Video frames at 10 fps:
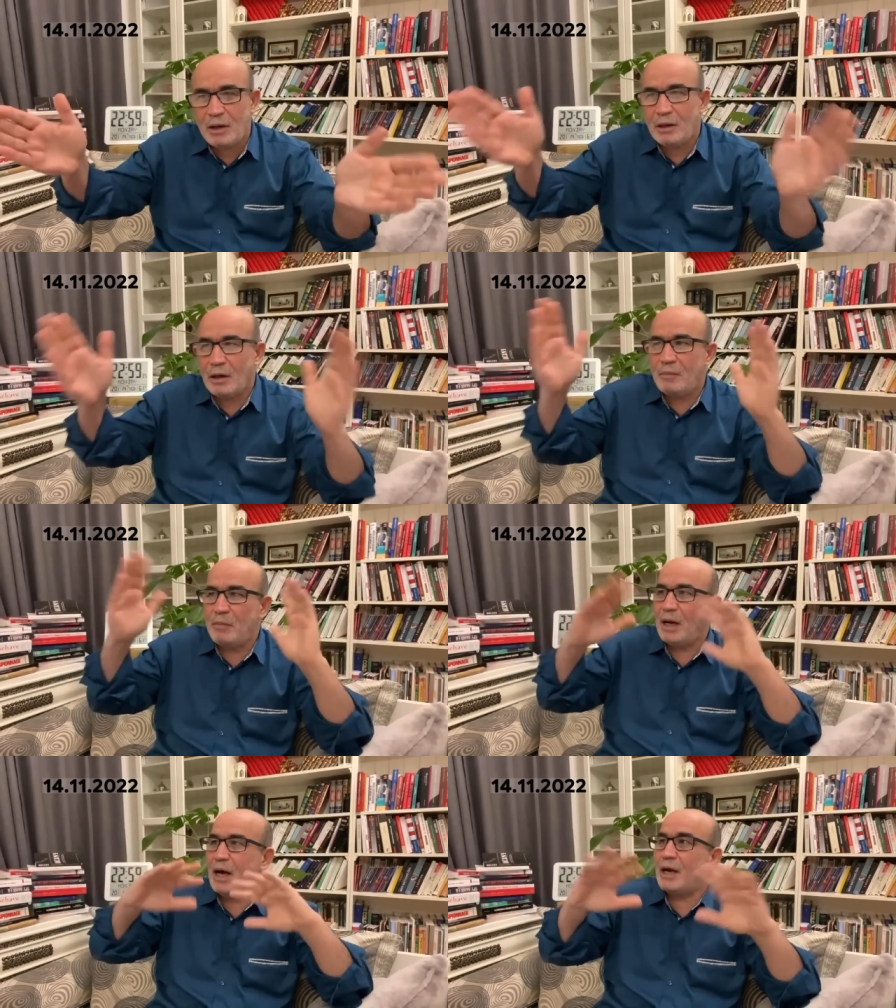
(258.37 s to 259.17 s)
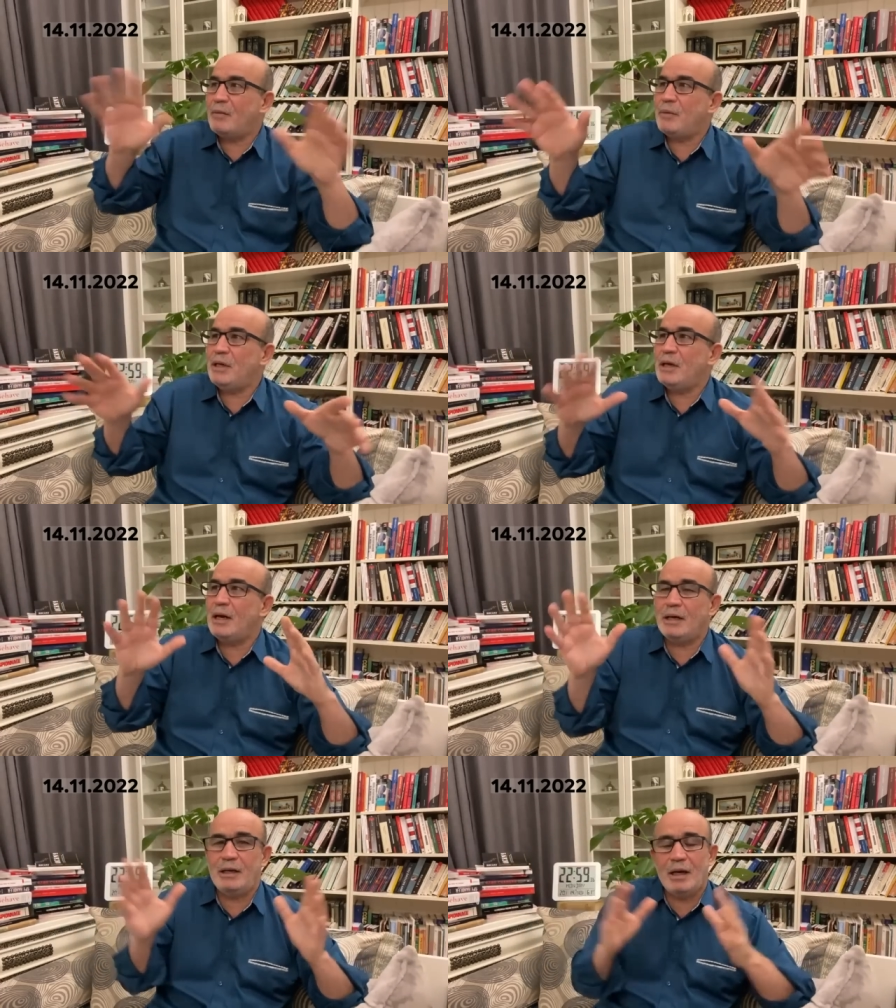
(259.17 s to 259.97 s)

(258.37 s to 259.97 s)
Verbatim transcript: القمه العربيه الى